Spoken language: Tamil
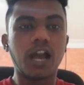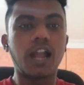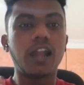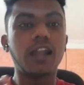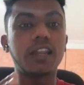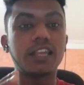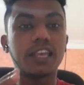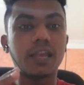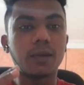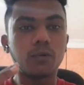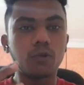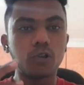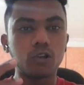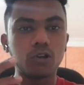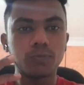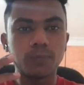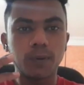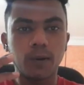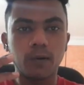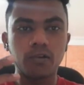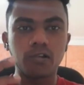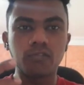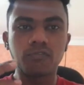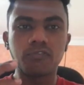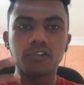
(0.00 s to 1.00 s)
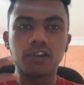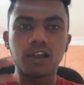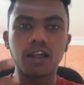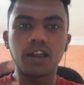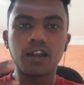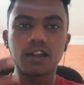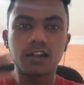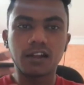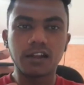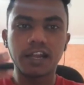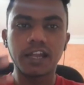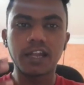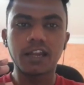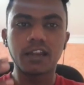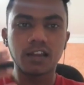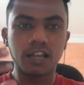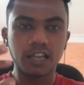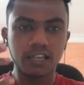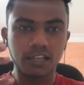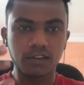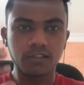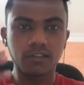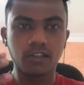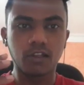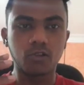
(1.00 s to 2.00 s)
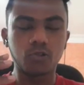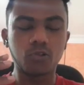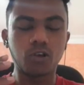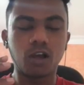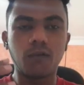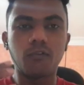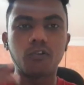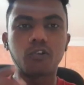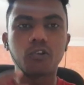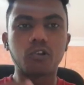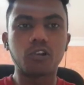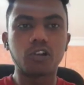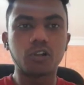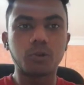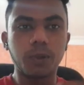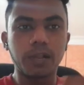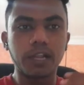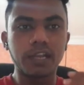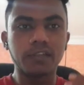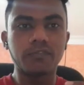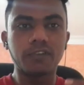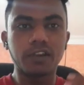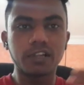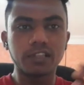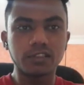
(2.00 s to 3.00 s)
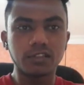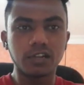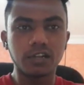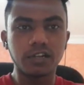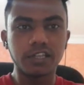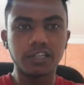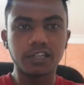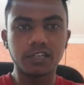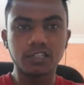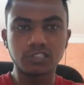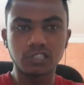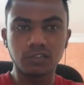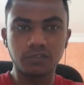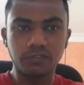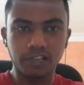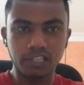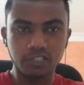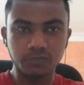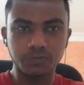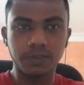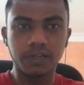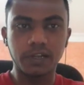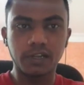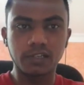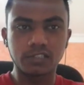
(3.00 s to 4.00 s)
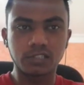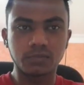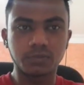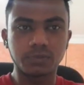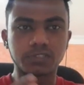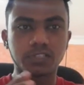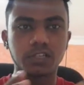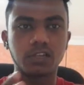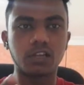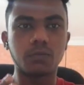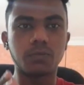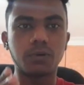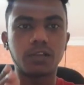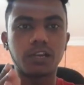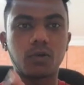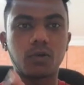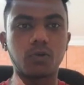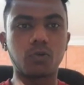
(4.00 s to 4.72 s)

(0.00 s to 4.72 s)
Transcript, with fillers: அண்ட் எவ்வளோ பவர்ஃபுல்லான ட்ரெயினராக இருந்தாலும் அவங்களோட டுவெண்ட்டி ஃபைவ் தேர்ட்டி இயர்ஸ் ஆஃப் எக்ஸ்பீரியன்ஸ் இப்போ சார்